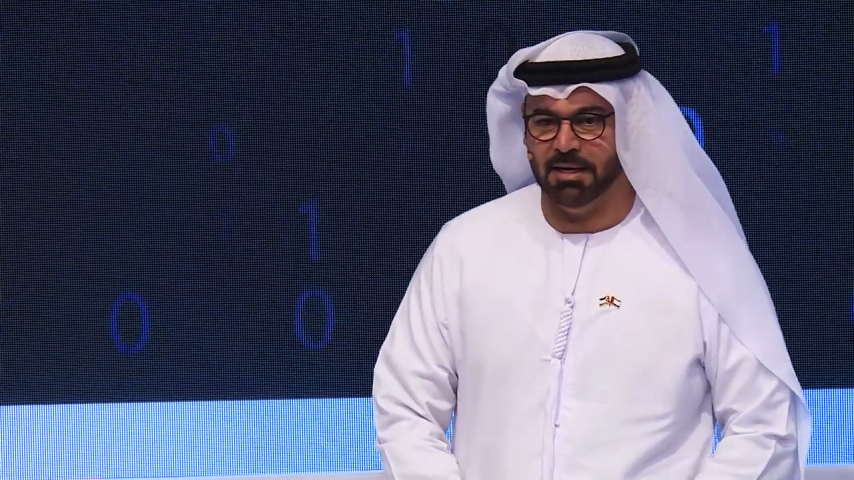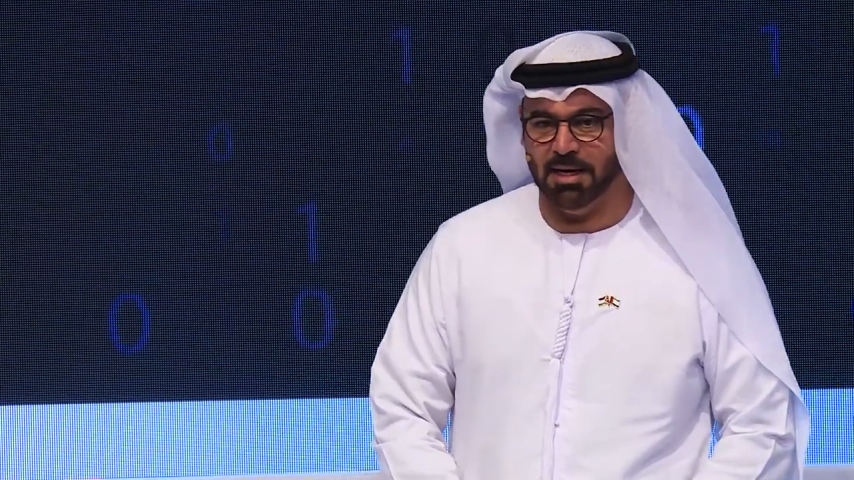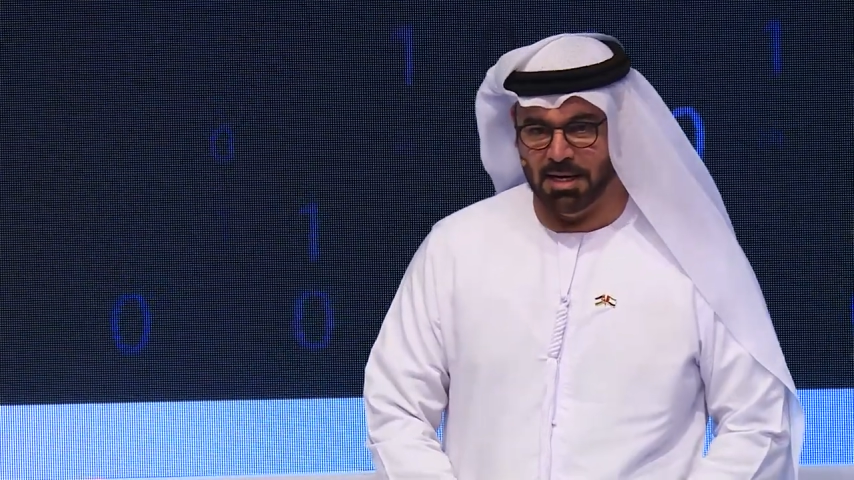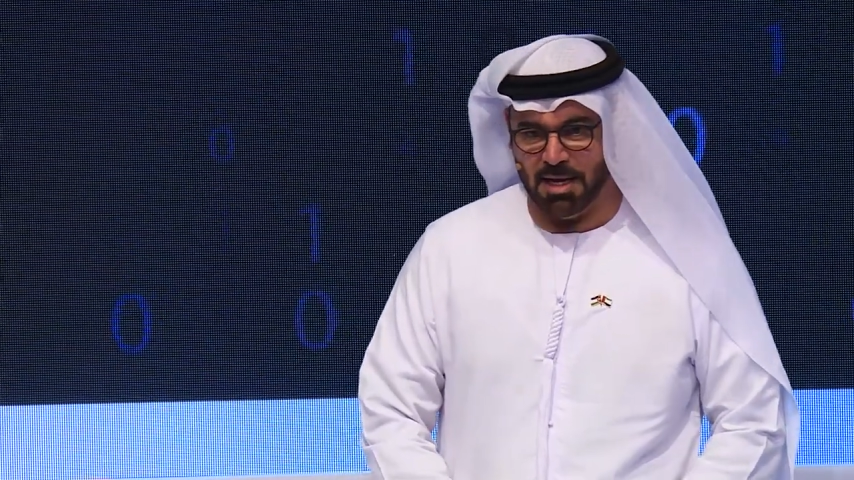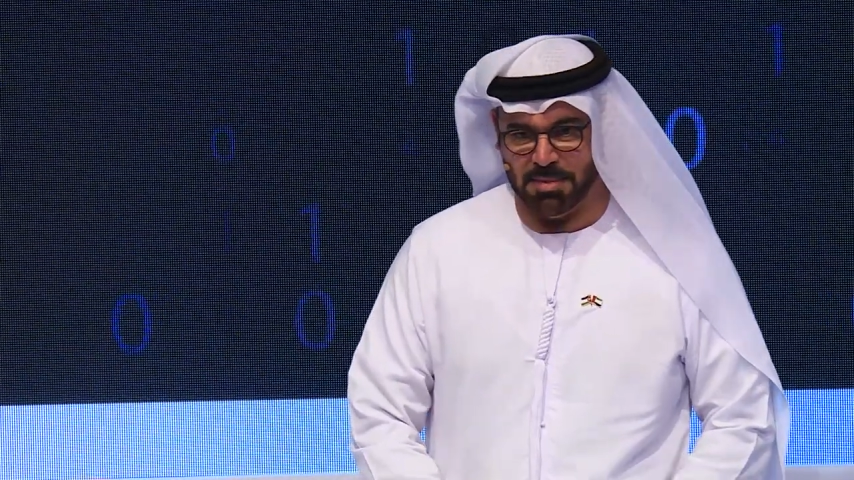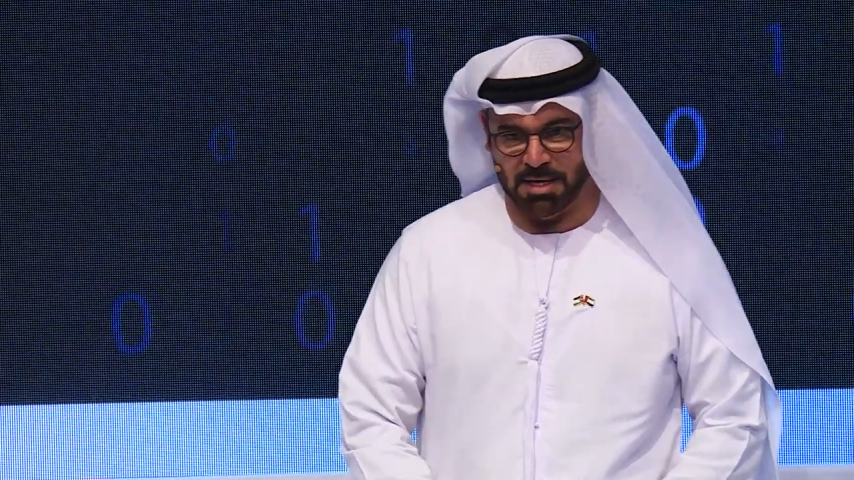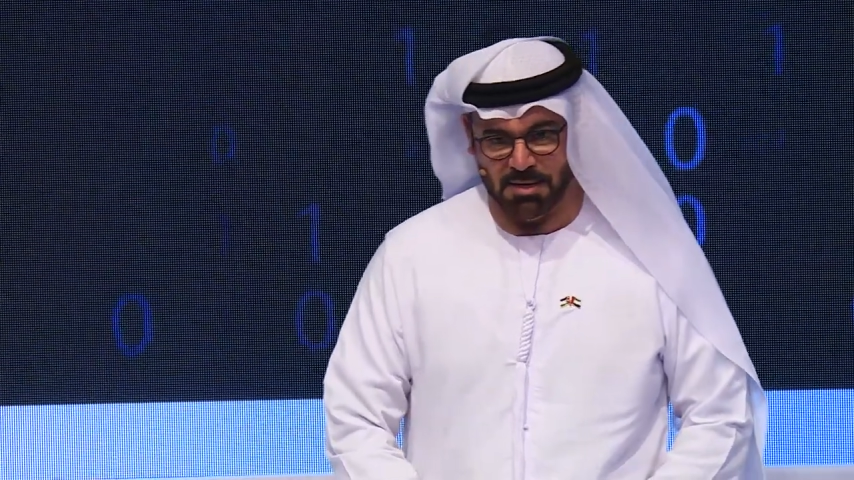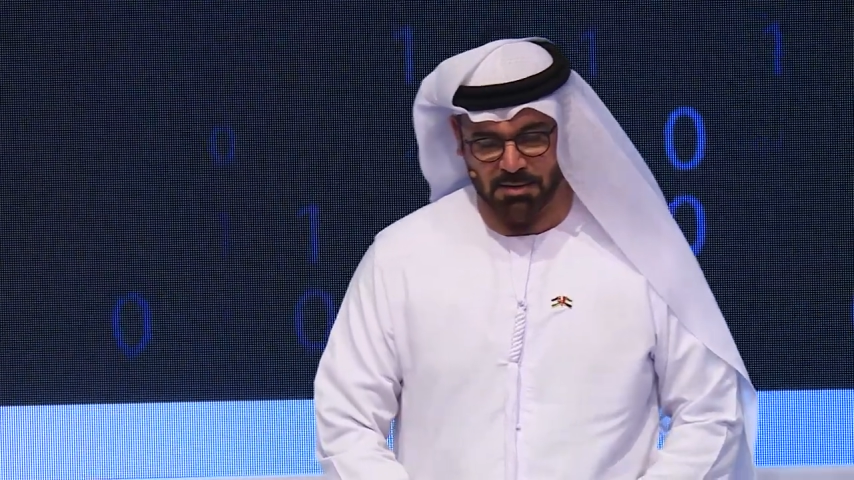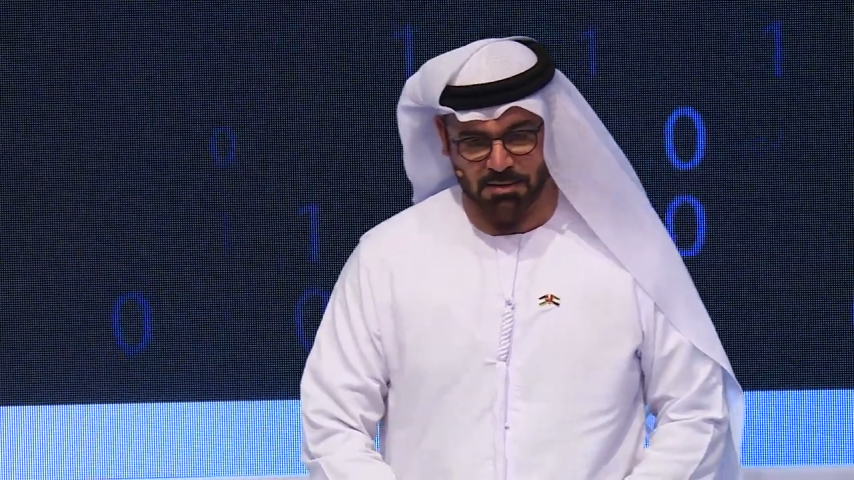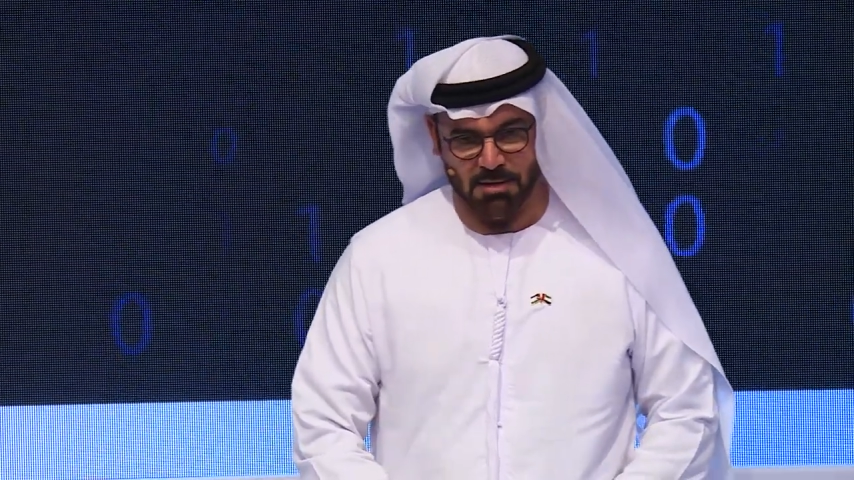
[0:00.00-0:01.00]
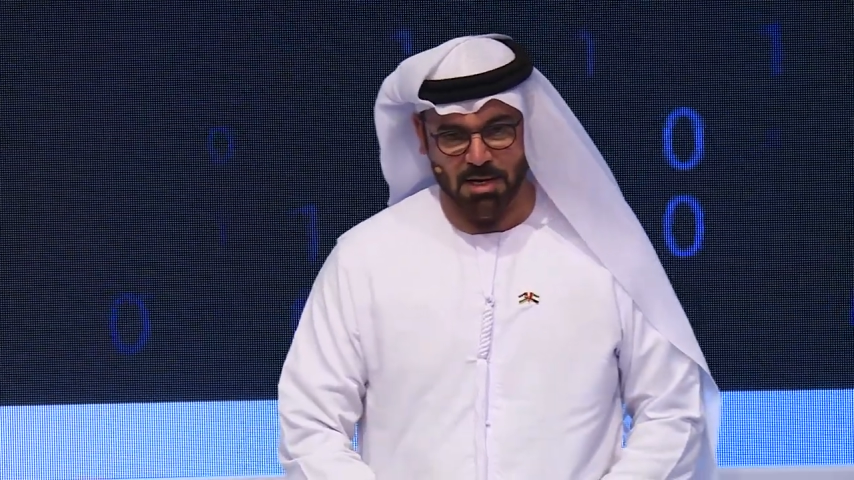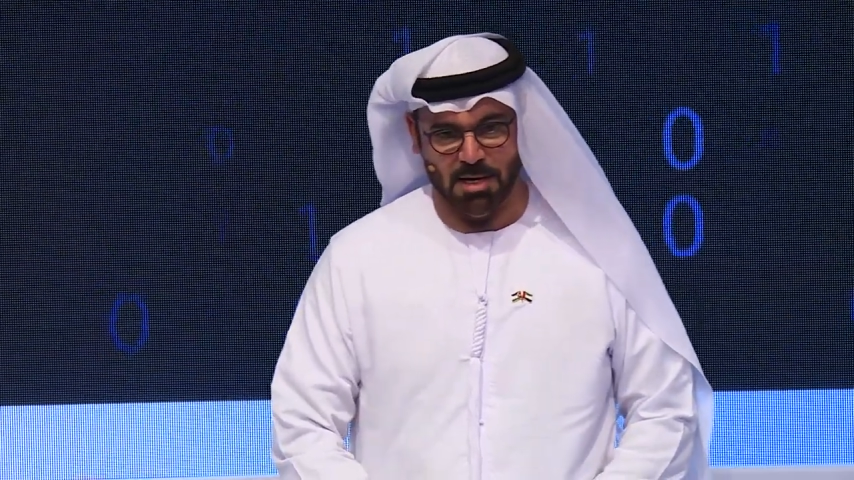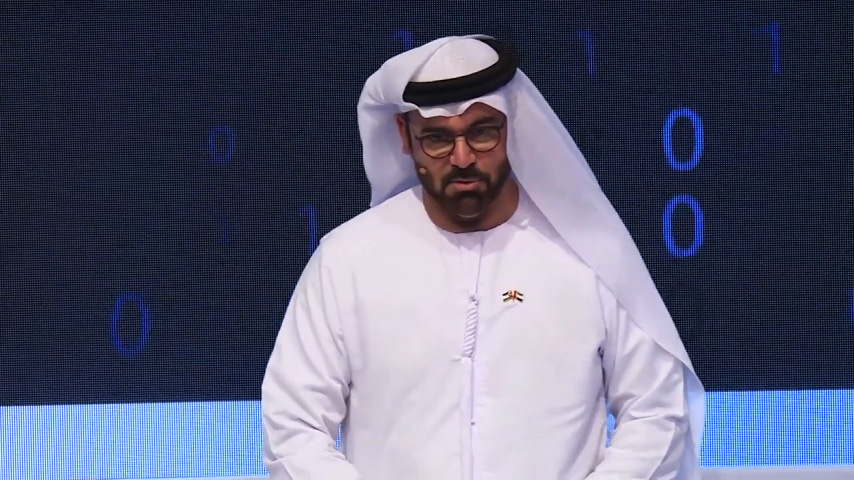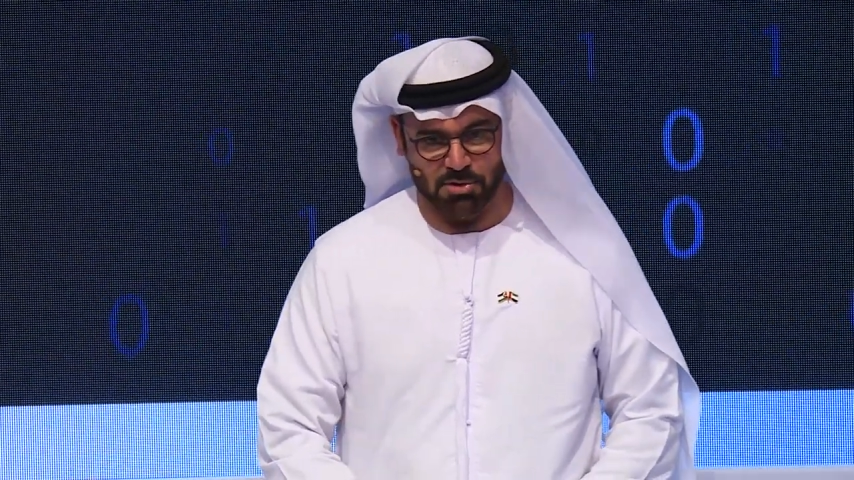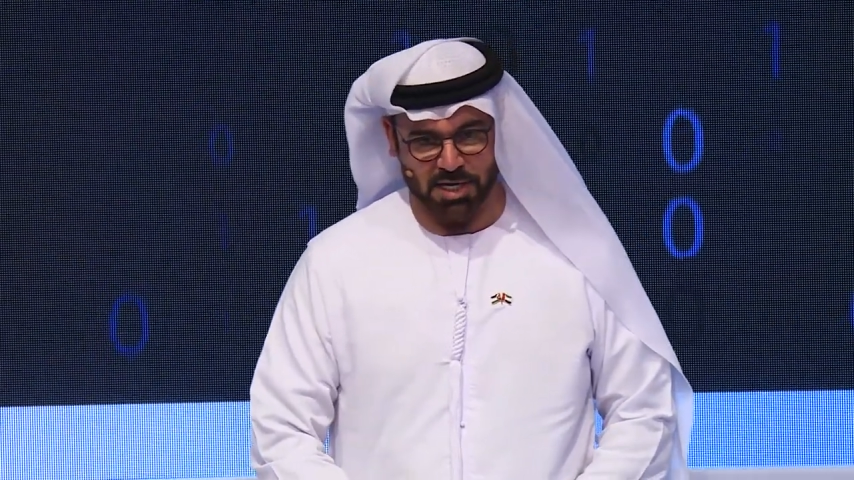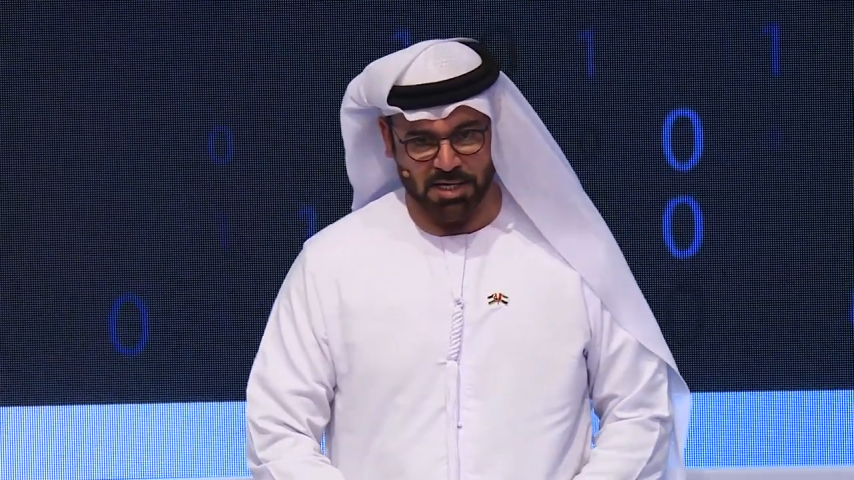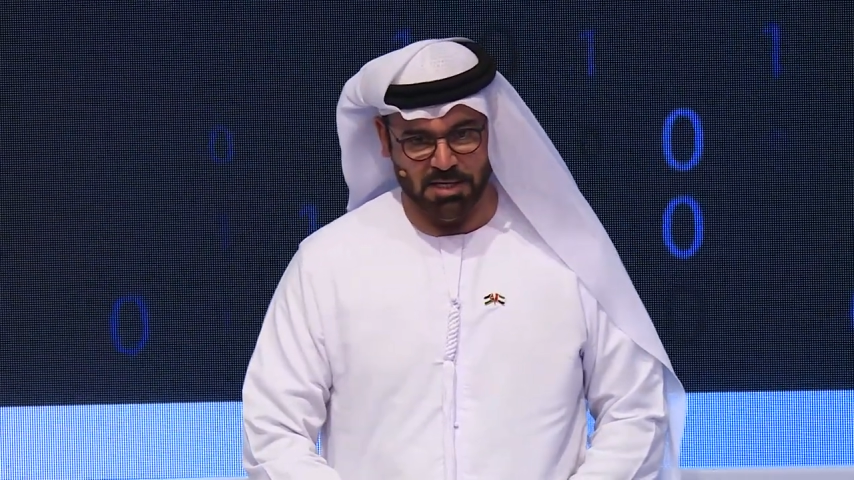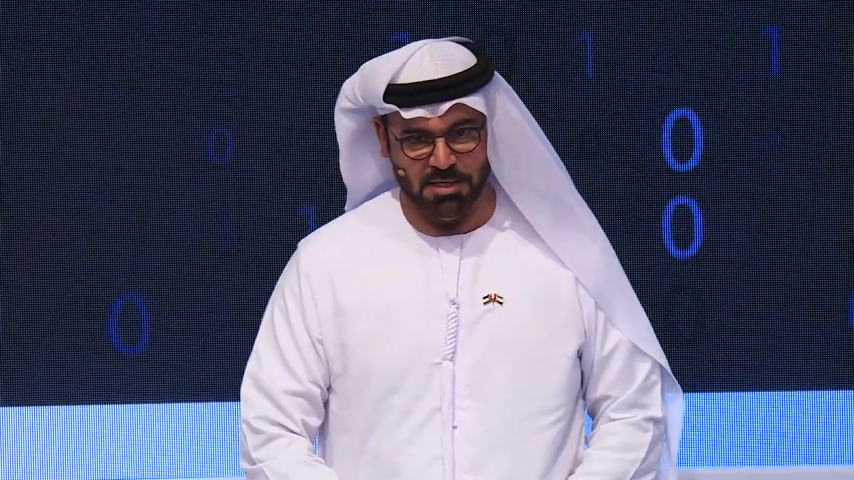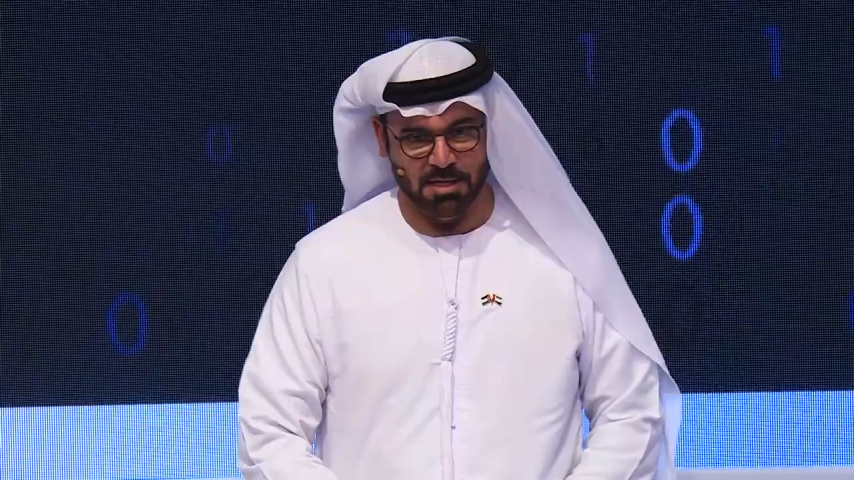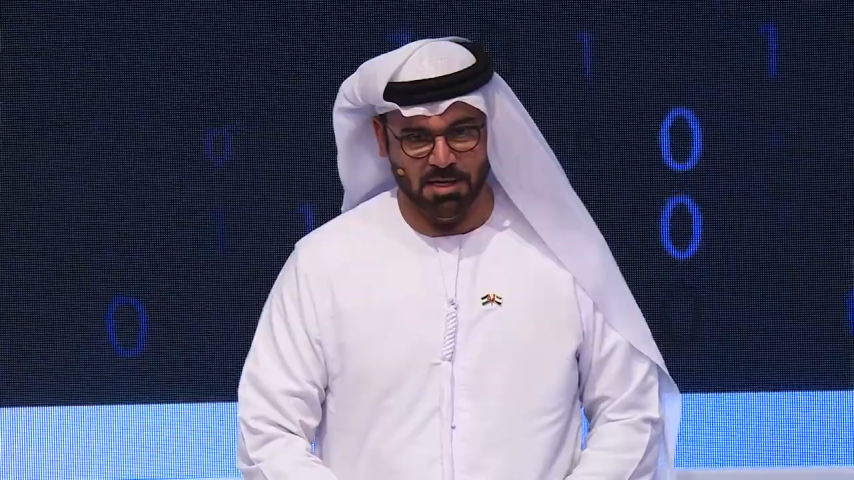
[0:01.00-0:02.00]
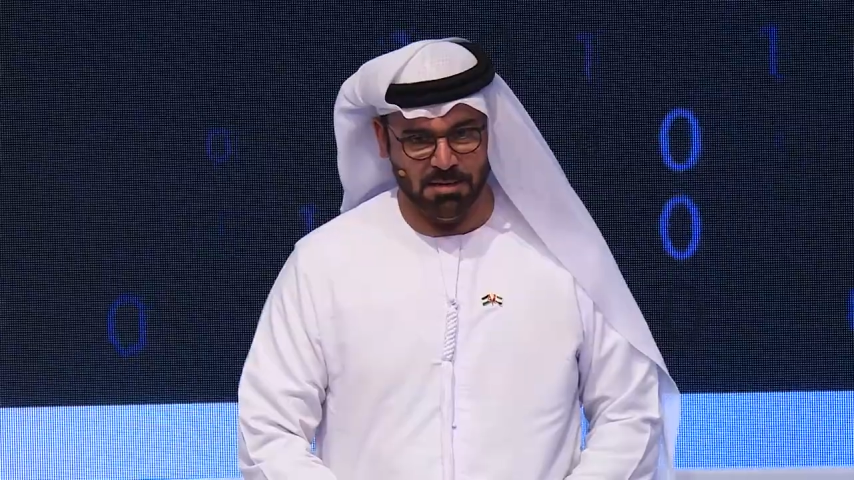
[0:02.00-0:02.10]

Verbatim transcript: الامير الحسين